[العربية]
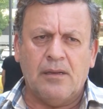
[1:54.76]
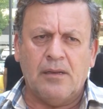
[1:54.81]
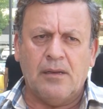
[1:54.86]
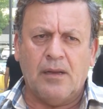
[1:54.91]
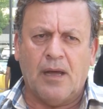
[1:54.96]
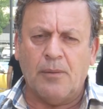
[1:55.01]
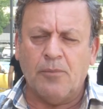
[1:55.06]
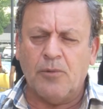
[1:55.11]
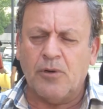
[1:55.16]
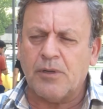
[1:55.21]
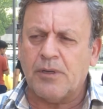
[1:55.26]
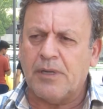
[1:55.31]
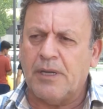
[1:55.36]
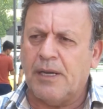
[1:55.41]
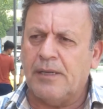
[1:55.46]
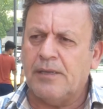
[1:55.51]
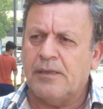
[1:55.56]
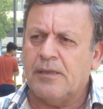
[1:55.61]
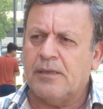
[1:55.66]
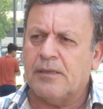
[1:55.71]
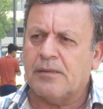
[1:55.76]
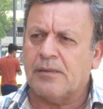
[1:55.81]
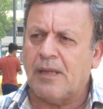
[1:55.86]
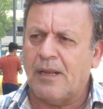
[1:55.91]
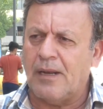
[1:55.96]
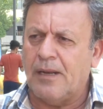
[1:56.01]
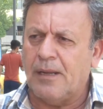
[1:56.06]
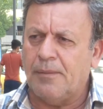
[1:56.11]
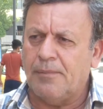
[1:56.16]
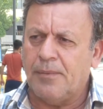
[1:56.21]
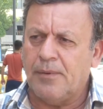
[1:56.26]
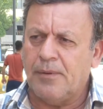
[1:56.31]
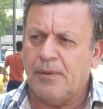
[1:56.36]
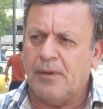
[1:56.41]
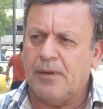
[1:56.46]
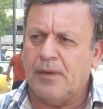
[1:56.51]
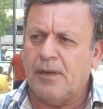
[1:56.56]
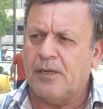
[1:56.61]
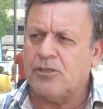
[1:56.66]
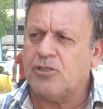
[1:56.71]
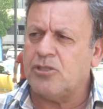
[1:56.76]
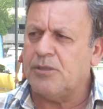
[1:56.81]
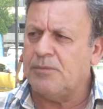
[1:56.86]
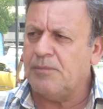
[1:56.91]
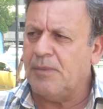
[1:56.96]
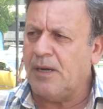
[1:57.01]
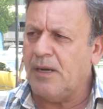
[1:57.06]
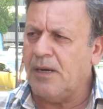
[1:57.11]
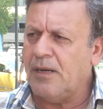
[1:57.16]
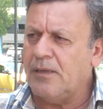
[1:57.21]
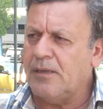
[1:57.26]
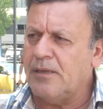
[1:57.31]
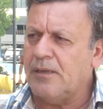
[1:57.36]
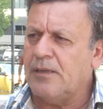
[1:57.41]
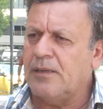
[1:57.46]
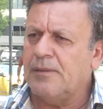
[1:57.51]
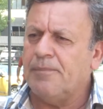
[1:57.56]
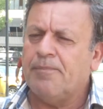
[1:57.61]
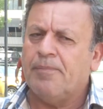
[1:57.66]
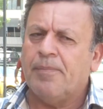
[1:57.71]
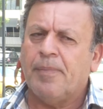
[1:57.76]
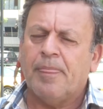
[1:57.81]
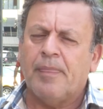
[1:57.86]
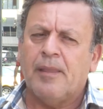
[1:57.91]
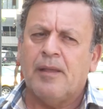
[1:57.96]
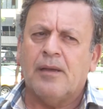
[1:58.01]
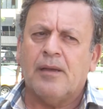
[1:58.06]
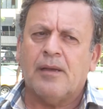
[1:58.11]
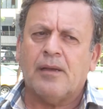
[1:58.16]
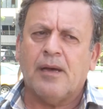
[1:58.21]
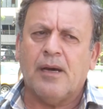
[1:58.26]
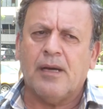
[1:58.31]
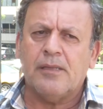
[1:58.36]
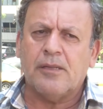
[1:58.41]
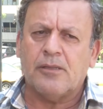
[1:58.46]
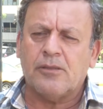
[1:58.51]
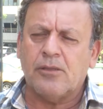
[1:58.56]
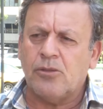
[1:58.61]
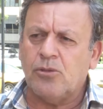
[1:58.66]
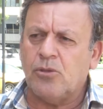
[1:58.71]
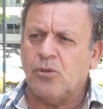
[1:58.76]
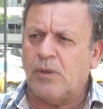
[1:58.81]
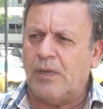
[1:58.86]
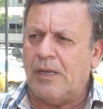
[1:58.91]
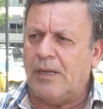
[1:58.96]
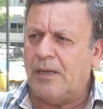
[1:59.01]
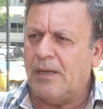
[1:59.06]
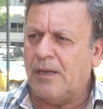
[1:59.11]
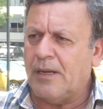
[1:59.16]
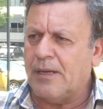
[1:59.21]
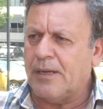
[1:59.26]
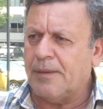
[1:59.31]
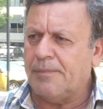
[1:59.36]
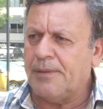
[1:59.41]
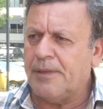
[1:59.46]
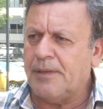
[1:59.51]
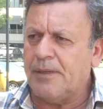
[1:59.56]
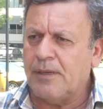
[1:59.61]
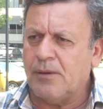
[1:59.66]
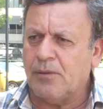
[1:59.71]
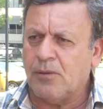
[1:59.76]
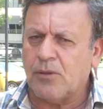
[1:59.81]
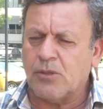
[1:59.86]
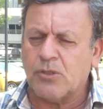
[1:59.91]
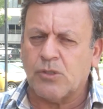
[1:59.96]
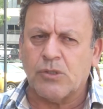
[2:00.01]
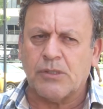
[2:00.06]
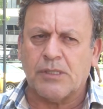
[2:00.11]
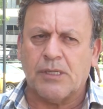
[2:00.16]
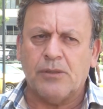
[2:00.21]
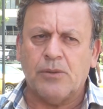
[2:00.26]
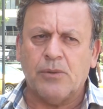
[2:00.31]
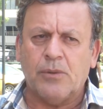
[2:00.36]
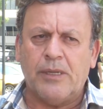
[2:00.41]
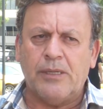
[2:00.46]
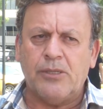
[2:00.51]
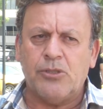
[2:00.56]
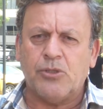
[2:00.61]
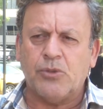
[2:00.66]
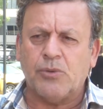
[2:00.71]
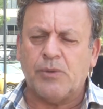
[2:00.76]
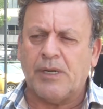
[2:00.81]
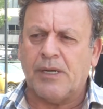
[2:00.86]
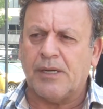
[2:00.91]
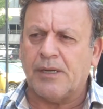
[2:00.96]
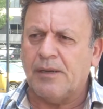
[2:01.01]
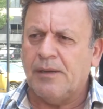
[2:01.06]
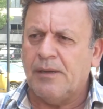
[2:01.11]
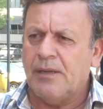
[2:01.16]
الأمر يعني يتطلب إلى اجتماع لقادة الدول العربية وخصوصا دول الجوار